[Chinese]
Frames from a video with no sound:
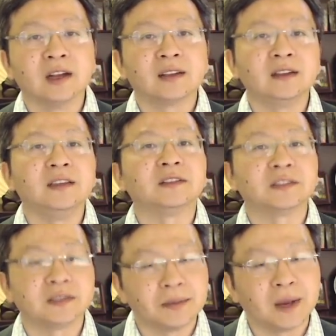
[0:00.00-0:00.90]
它也
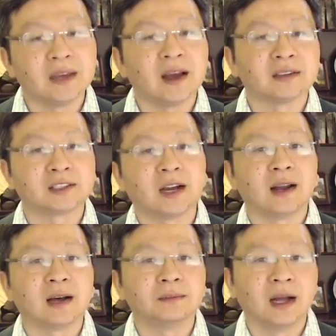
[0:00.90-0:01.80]
是在培养战
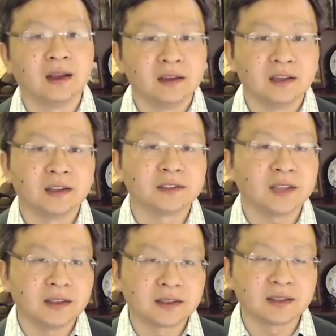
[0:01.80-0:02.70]
狼嘛，也是
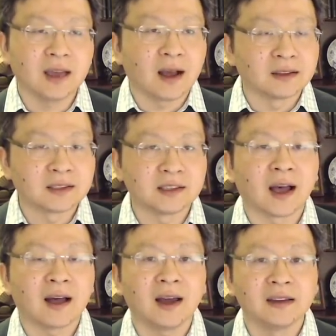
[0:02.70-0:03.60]
在滋养
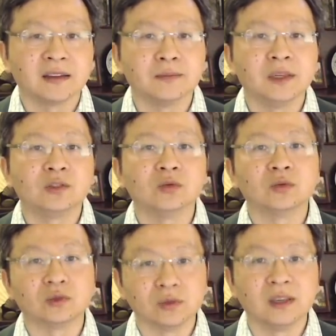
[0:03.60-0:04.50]
狭隘的民
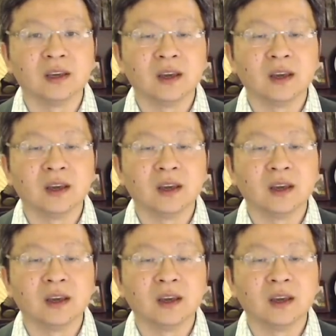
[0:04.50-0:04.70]
族主义。